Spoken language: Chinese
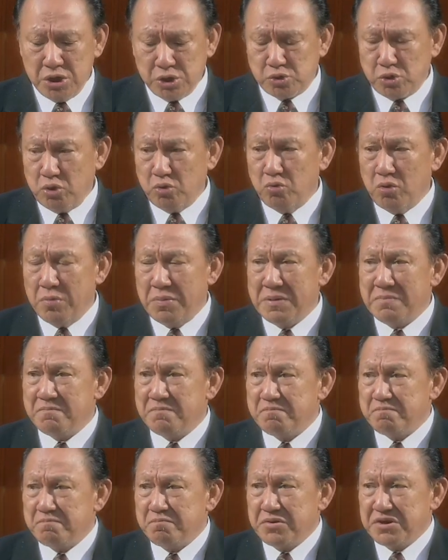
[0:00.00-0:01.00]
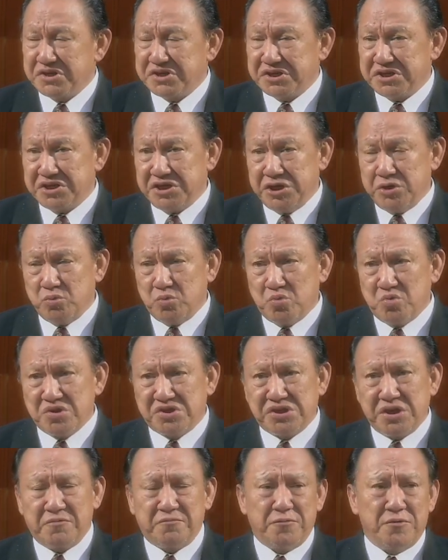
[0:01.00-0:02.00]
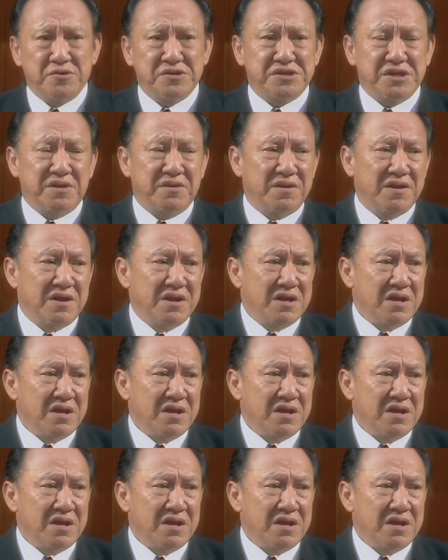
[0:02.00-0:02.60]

所以，我们不是以物质的丰盛